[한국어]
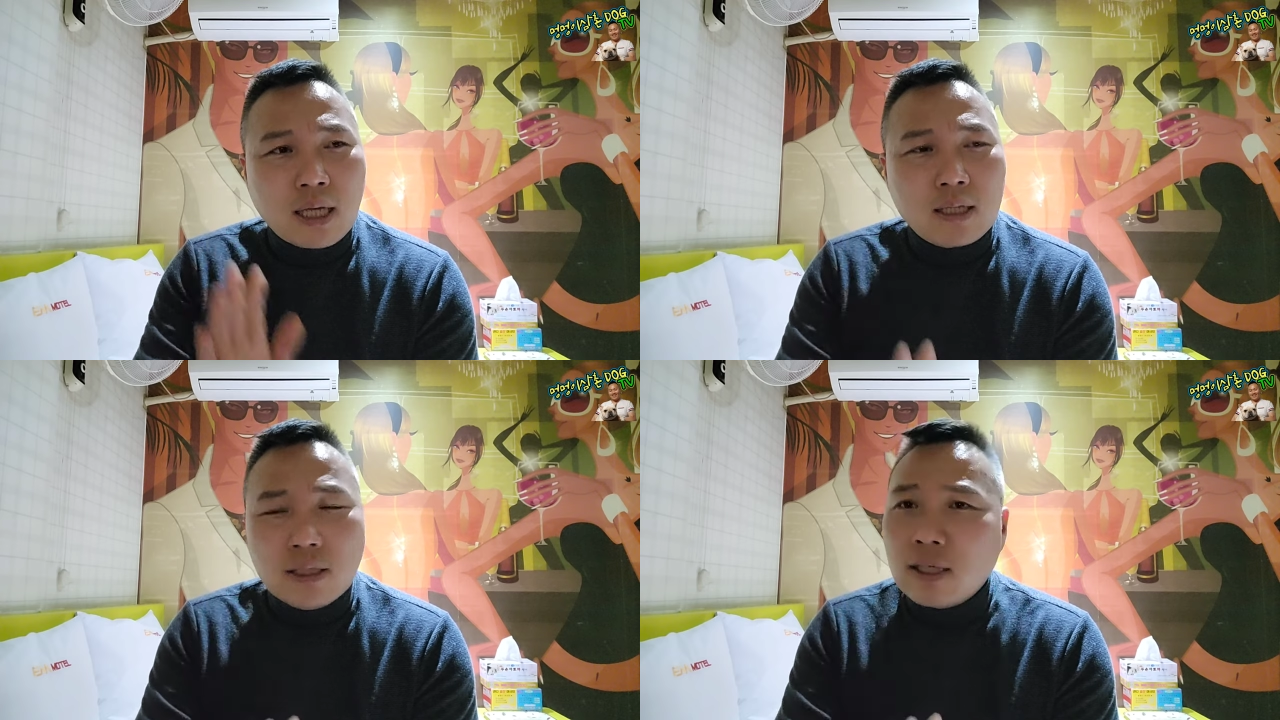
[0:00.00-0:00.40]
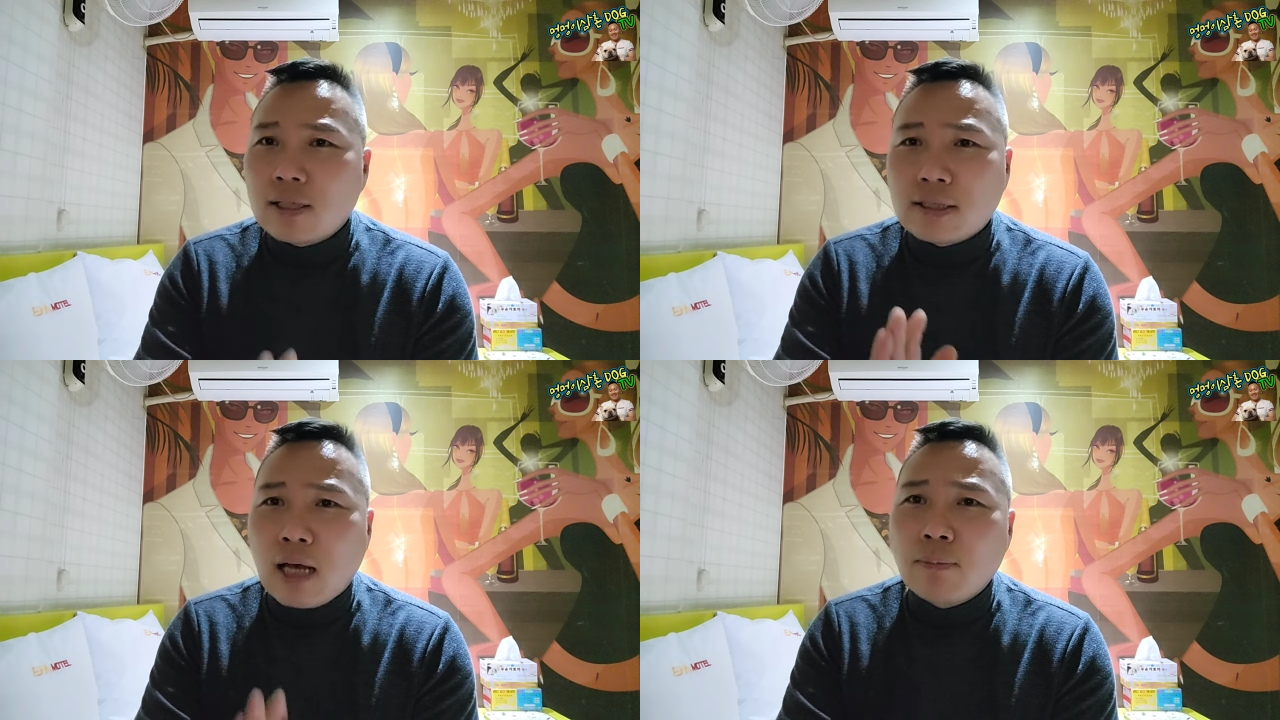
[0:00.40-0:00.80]

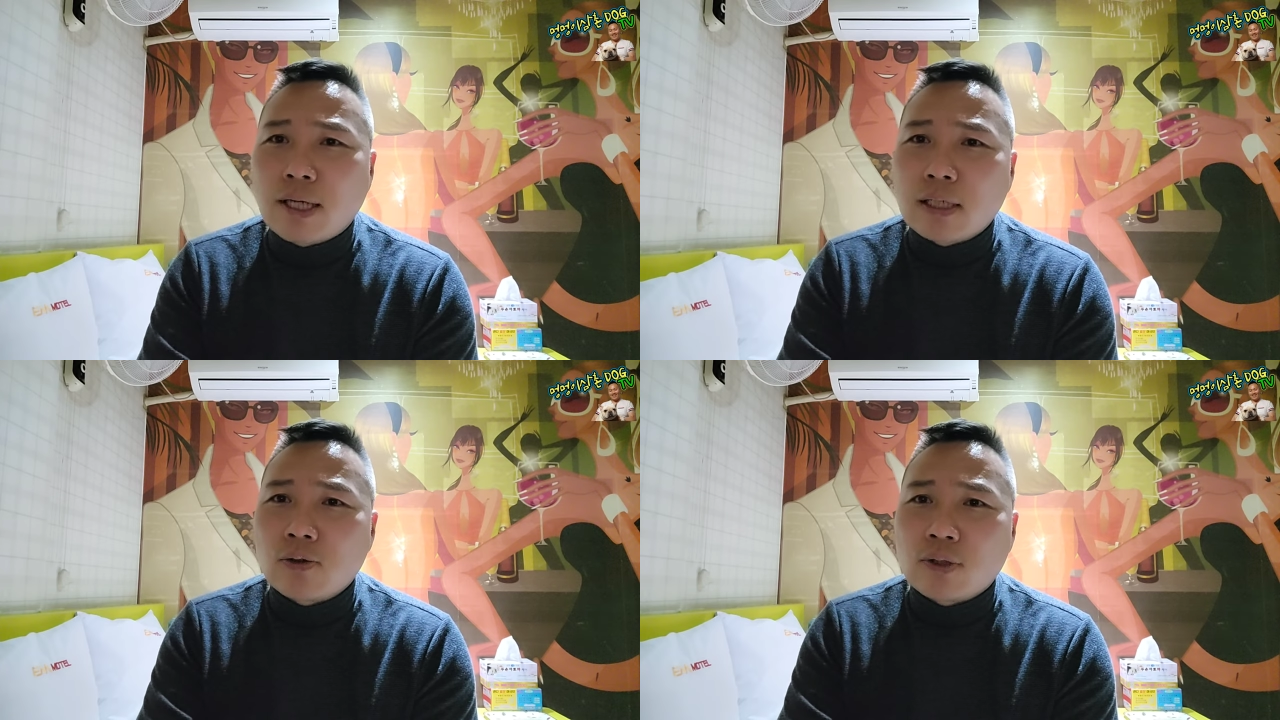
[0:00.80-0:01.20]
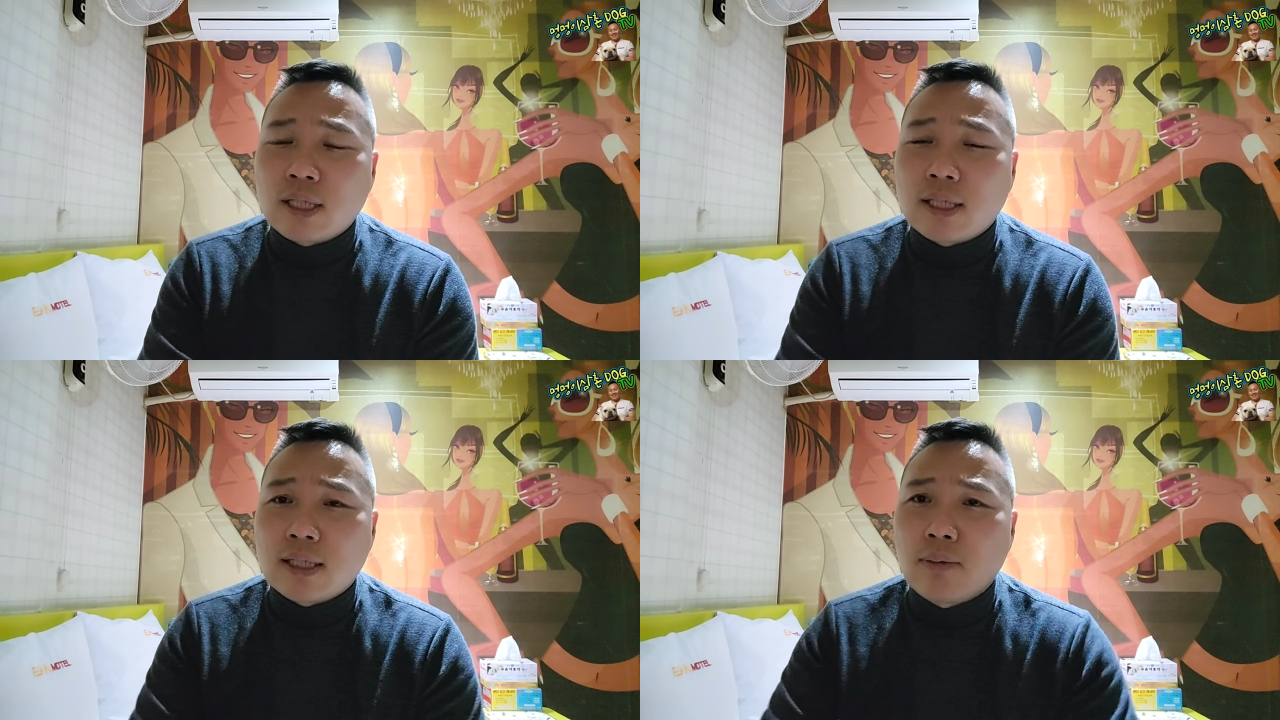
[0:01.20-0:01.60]
2억에서 3억까지도,
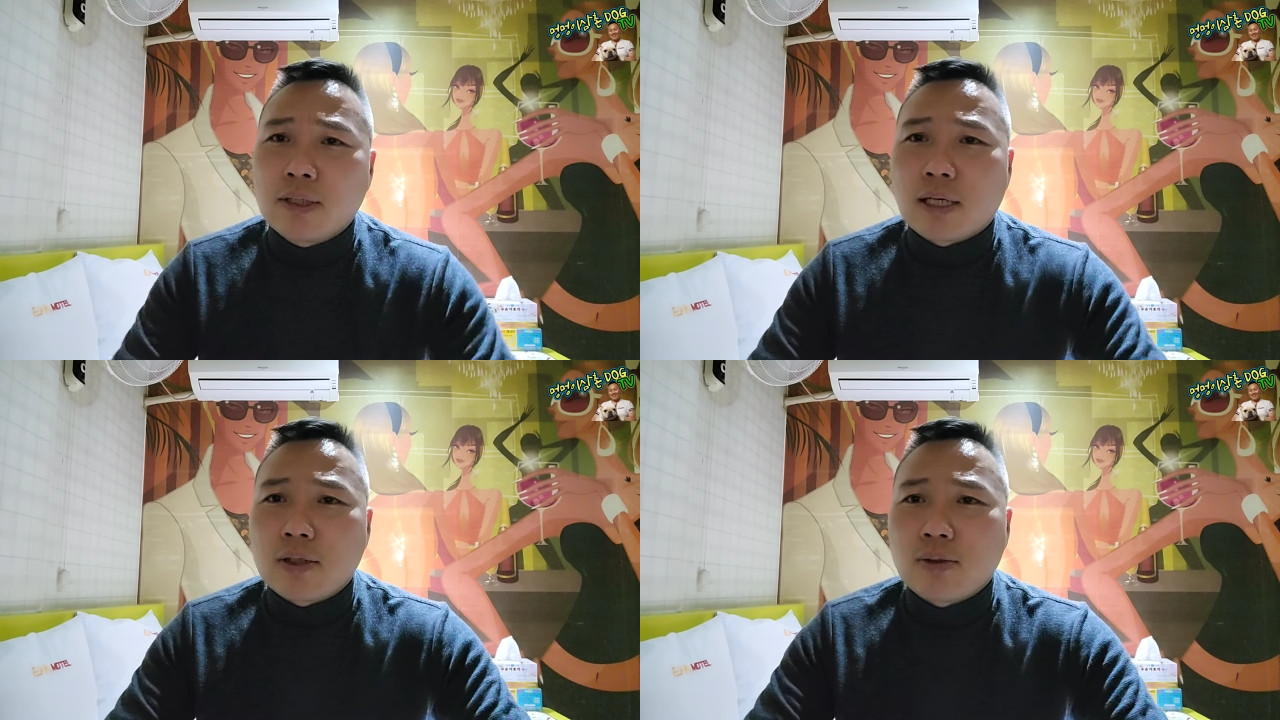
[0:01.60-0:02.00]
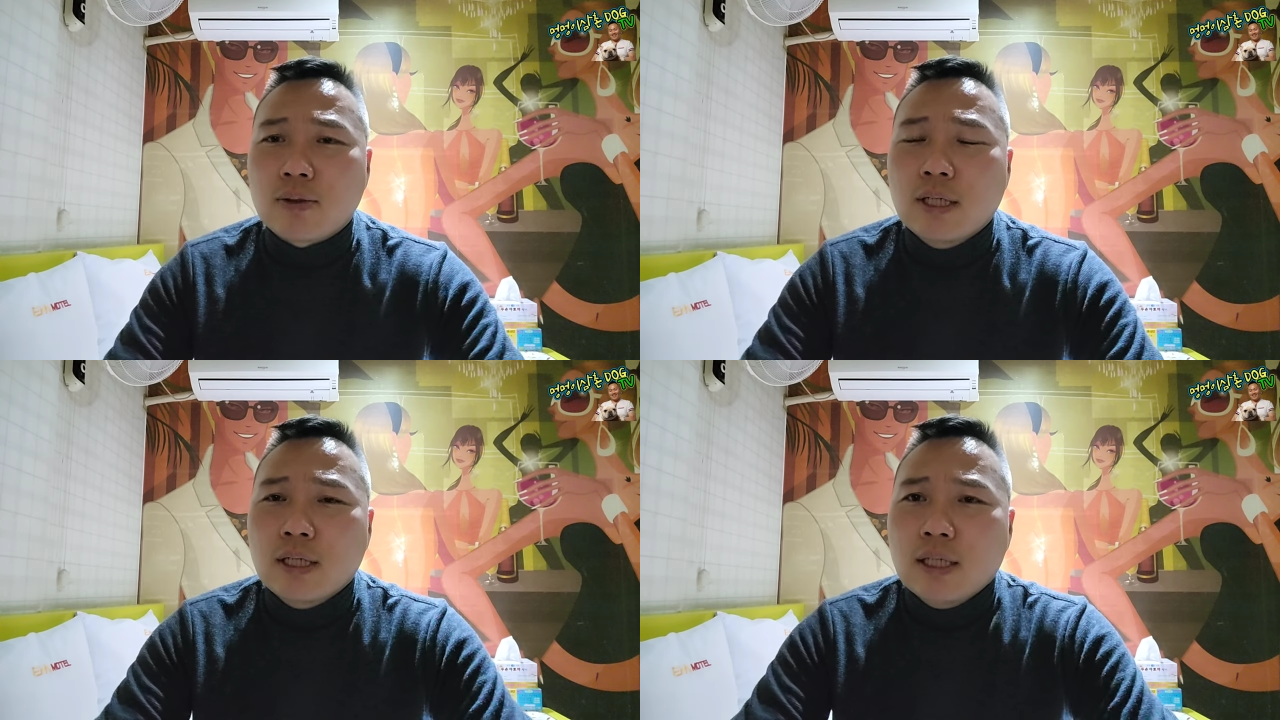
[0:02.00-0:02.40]
최장 3억까지도